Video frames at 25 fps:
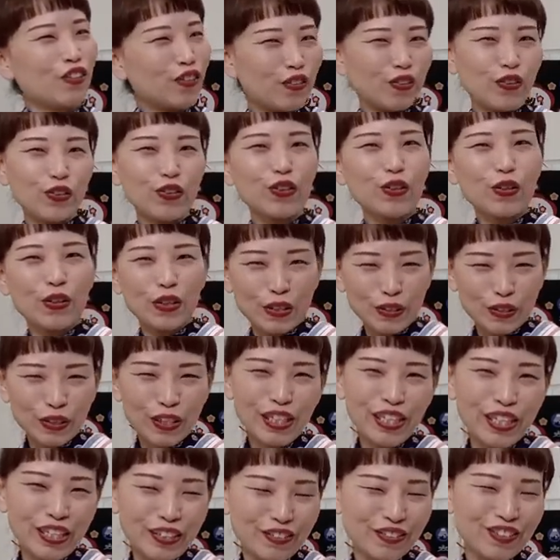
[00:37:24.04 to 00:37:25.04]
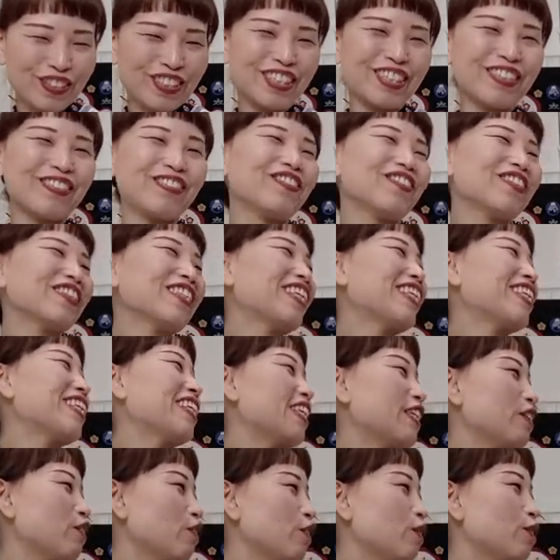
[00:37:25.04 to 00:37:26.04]
この人はクリーニングって思ったん
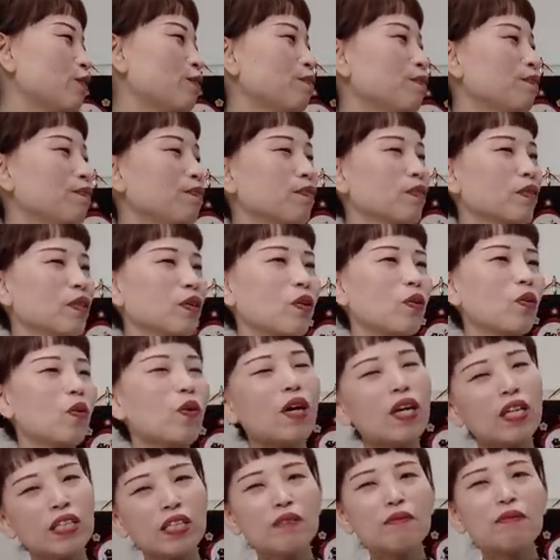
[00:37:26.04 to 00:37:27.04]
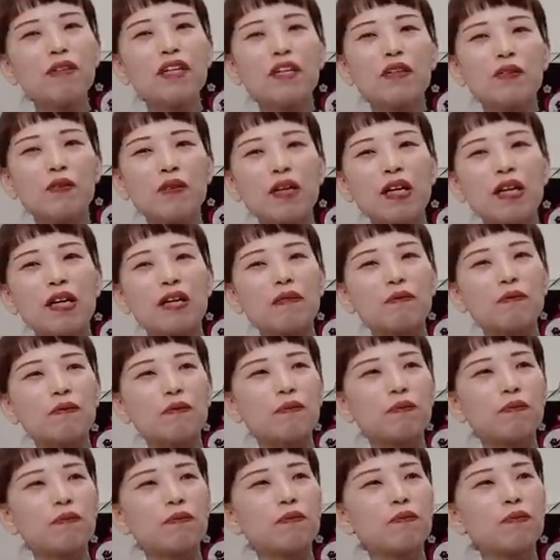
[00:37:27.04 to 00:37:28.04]
だけど他2枚は
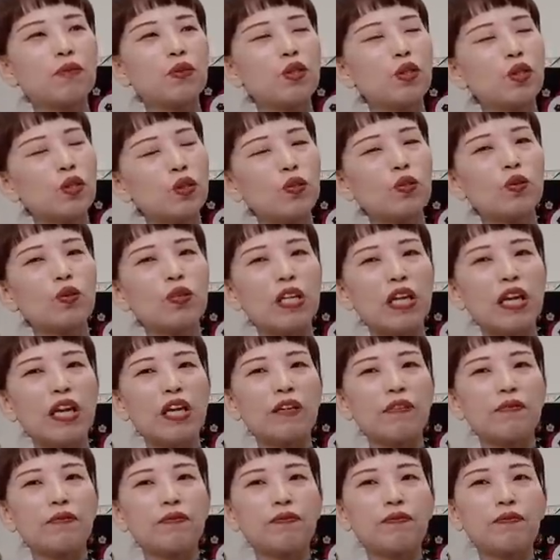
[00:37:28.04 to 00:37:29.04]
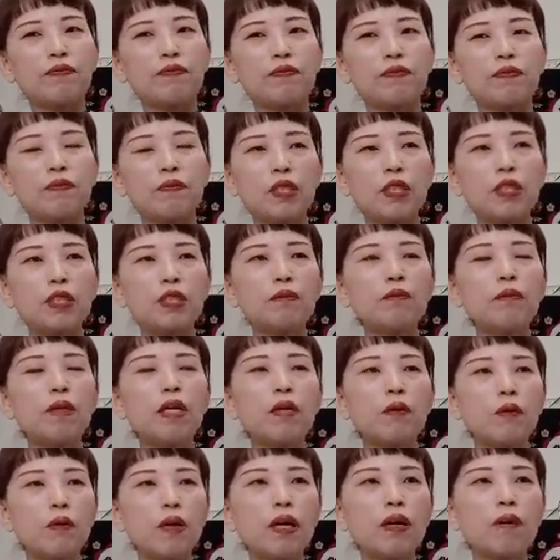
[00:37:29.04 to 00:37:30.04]
ちょっとね、まあ、1
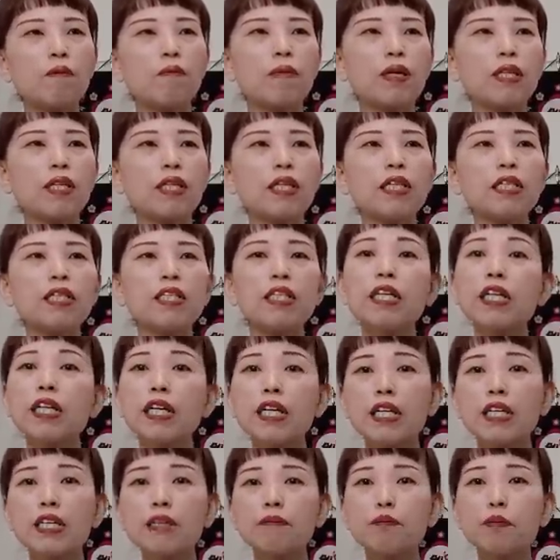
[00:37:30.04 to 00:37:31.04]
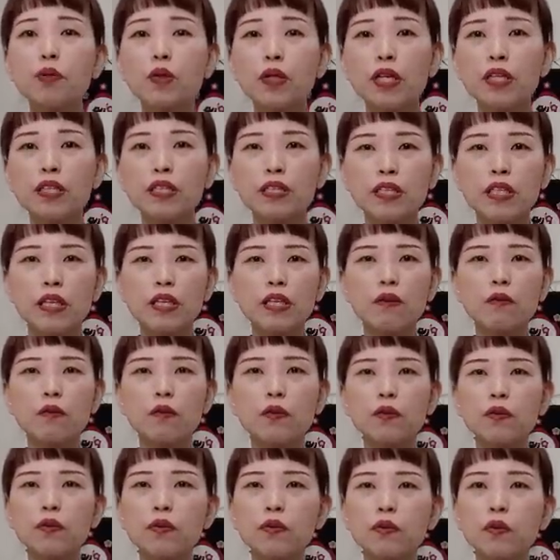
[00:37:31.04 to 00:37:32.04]
枚はマネージャーからもらった
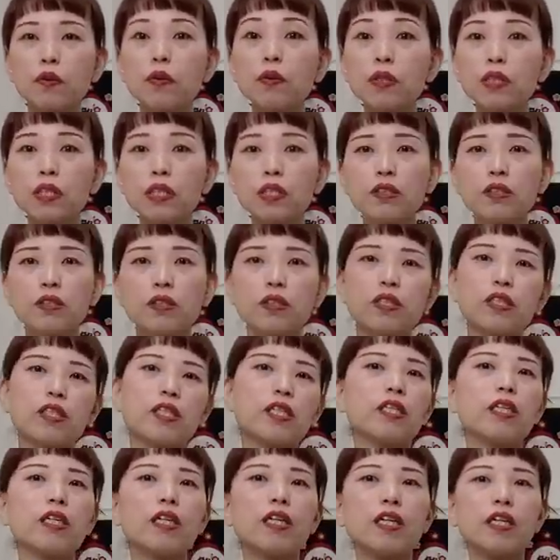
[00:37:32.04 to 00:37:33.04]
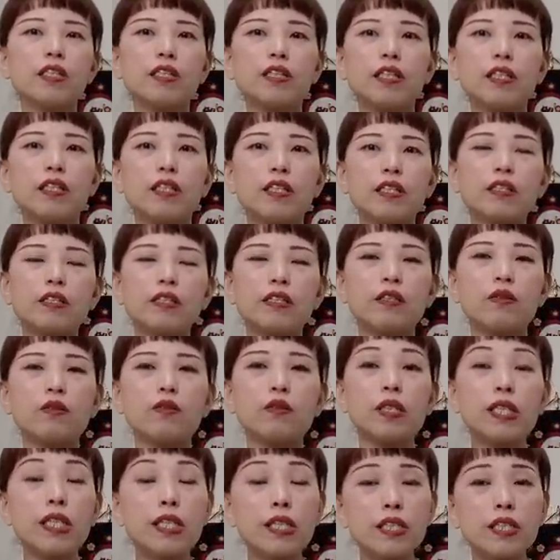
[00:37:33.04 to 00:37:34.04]
こと今シーズン着てなかったんですけ
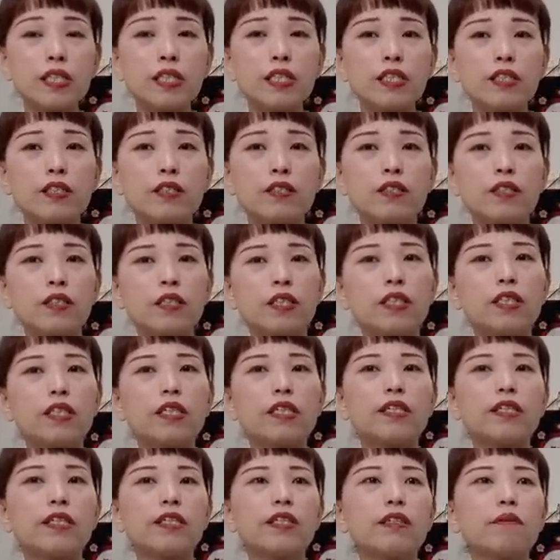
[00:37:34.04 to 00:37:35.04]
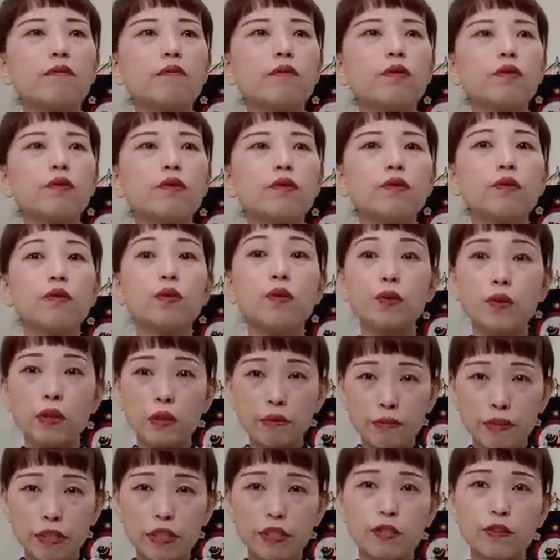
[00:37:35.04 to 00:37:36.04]
ど前シーズン着てた着物十
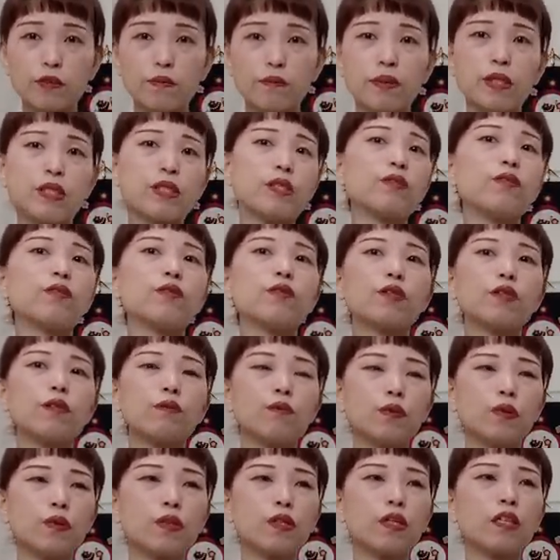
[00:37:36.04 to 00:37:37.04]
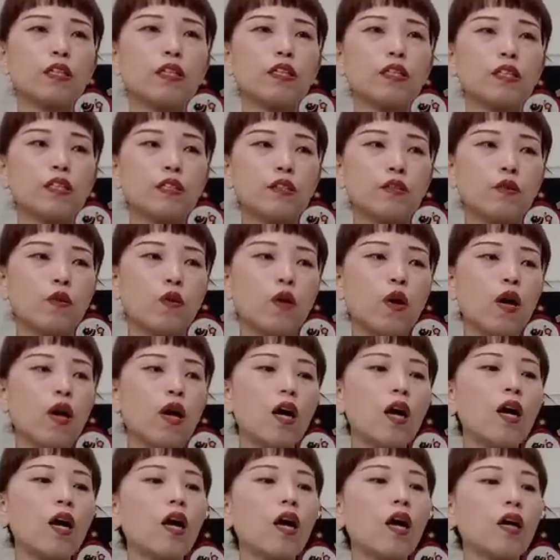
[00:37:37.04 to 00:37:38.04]
日町のピンクの着物なんですけど
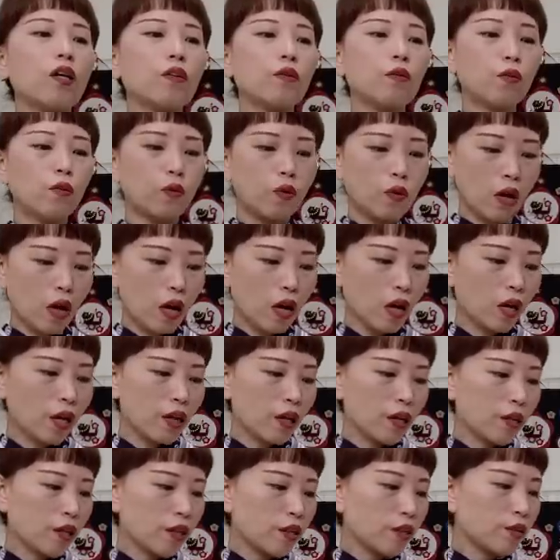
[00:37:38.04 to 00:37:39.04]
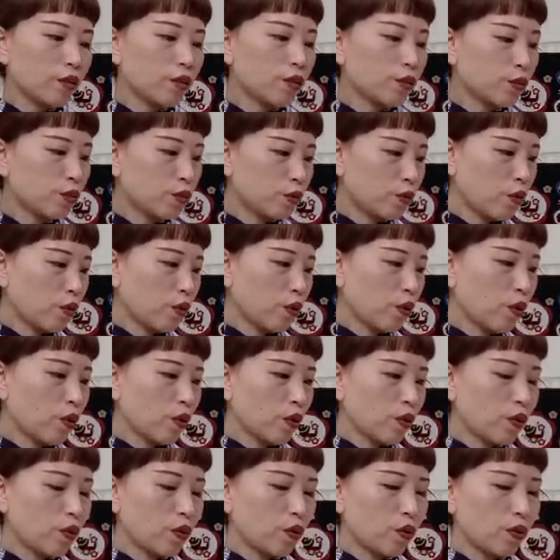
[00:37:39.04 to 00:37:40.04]
あの子がちょっ
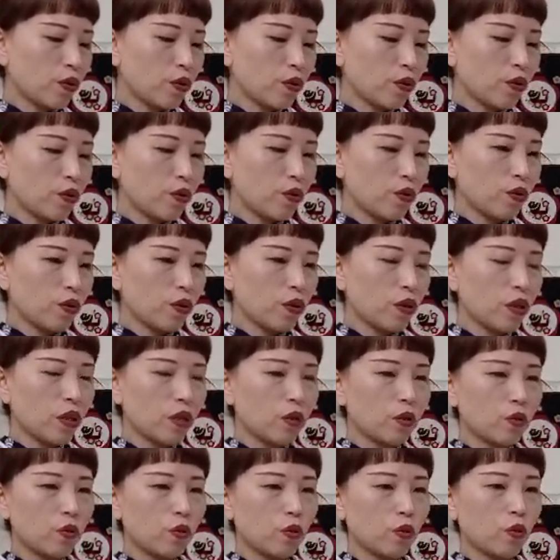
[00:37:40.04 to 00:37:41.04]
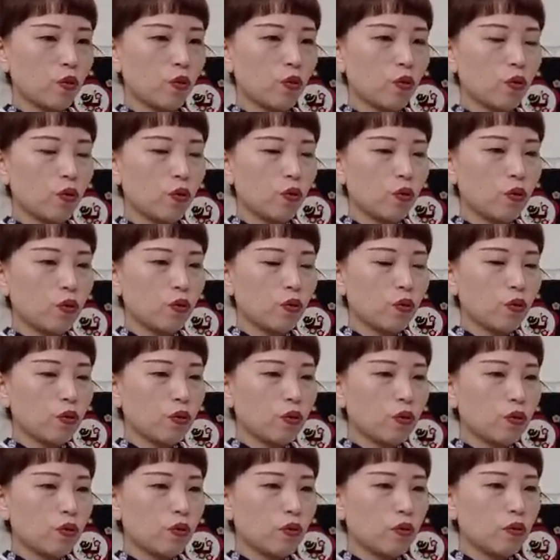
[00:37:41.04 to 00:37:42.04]
とえっと
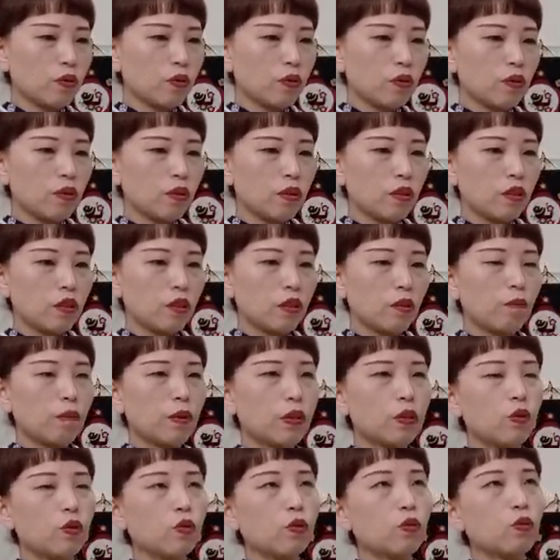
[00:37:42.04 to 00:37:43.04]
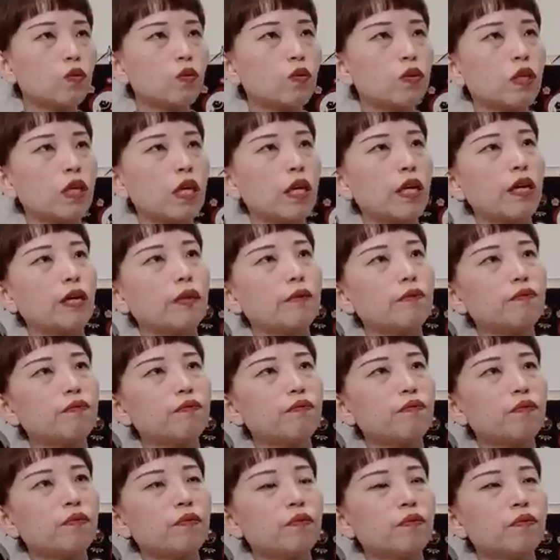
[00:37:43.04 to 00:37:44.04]
やっぱちょっとね
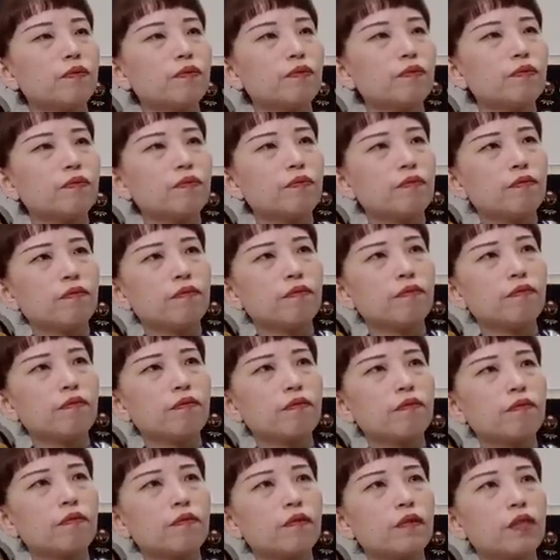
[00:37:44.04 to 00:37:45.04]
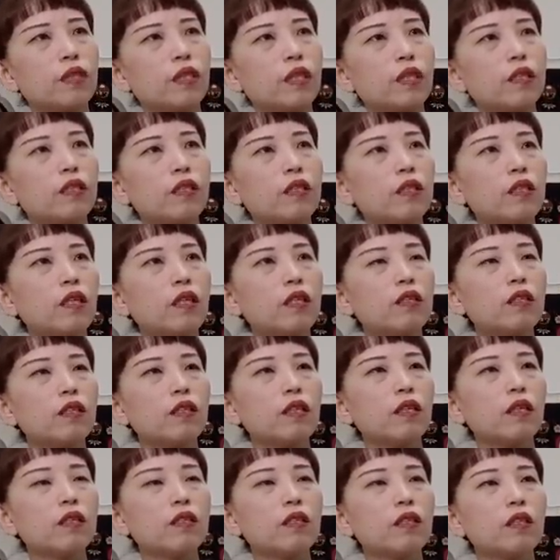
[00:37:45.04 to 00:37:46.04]
雑に
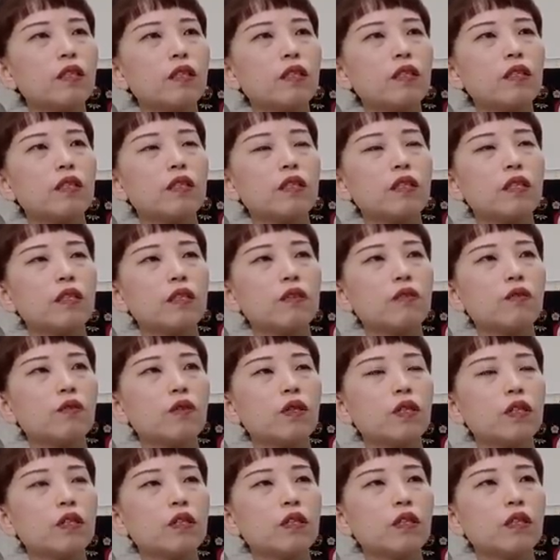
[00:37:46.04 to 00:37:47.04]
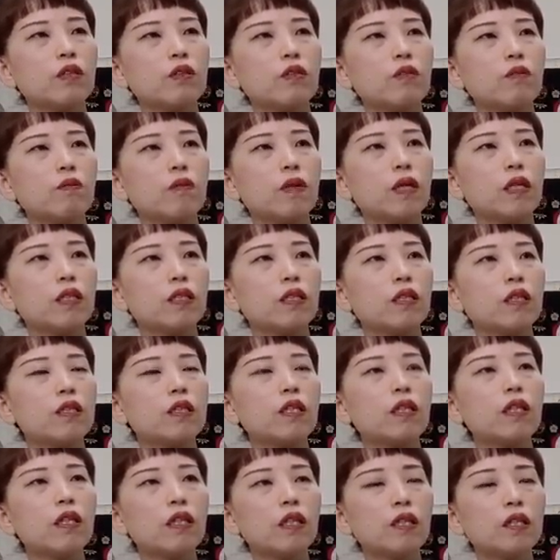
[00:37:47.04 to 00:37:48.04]
扱ってた時期とかっていうのもあって
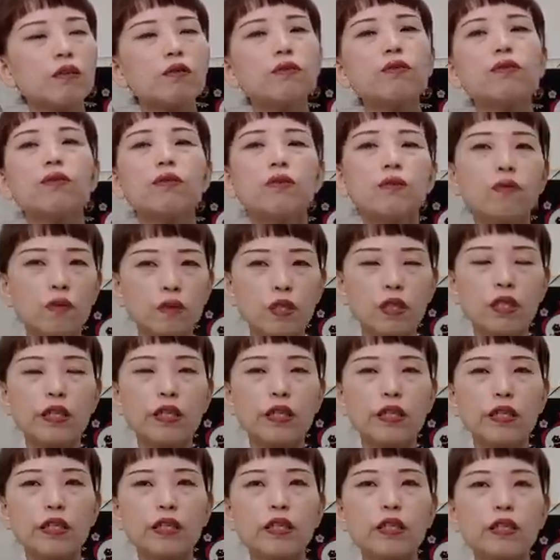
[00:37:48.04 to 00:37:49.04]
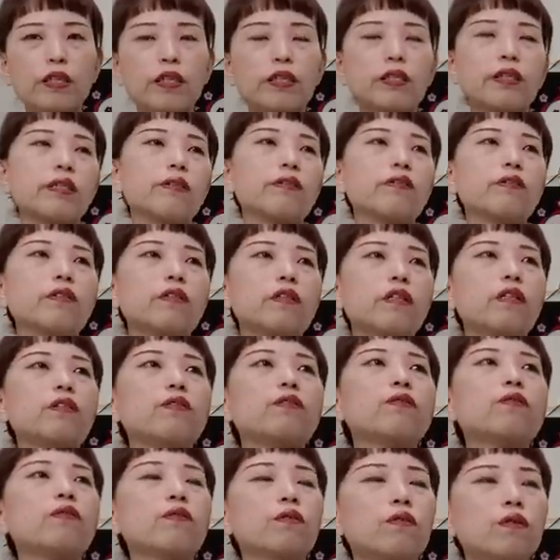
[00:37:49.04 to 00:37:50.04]
若干袋になりかけてるって
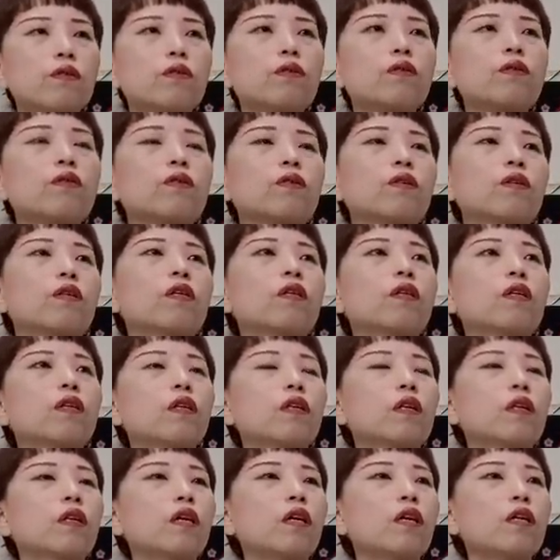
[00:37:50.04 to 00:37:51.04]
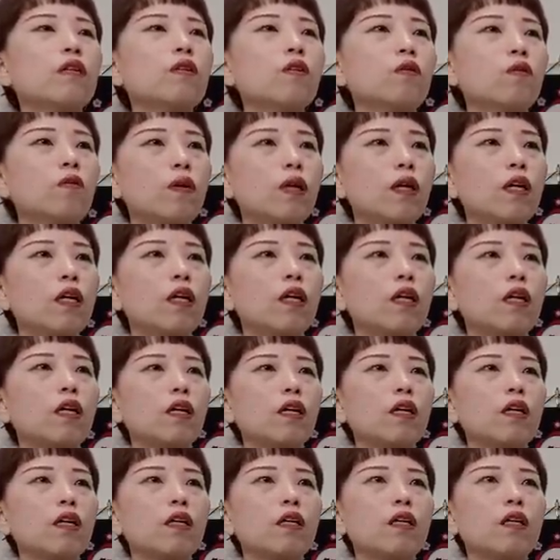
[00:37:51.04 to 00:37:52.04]
いうのとあとは
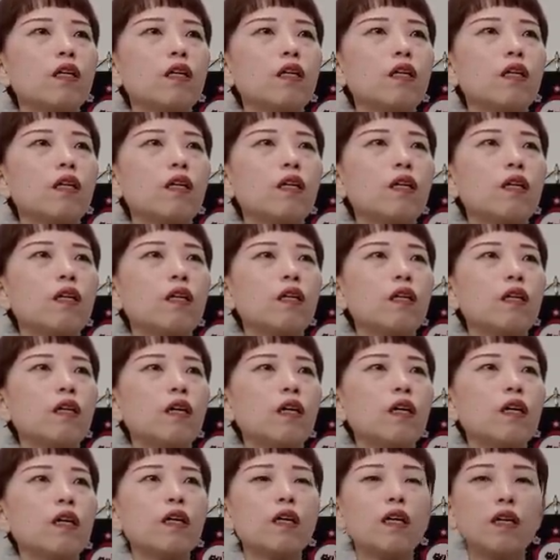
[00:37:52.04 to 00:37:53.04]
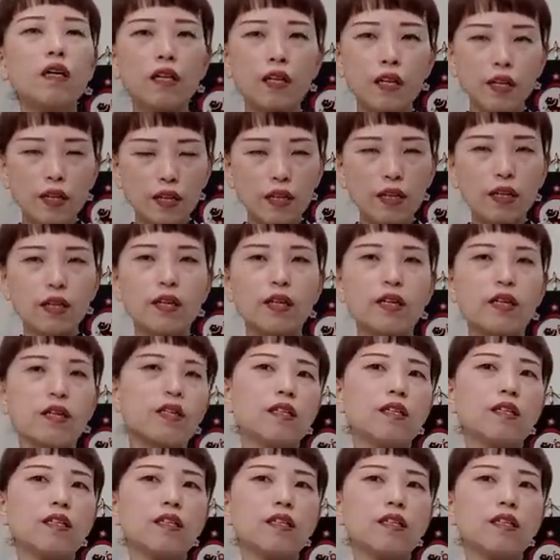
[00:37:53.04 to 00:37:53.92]
葉っかけが